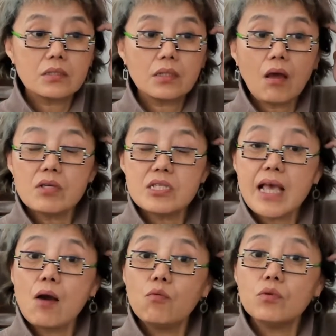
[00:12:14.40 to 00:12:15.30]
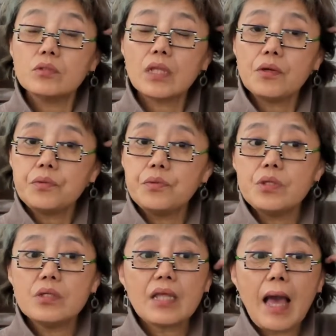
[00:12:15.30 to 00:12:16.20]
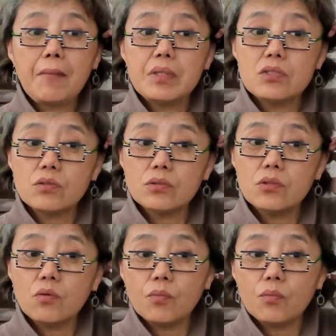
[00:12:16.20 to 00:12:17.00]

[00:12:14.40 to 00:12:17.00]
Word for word: 到了下午，等于他们就又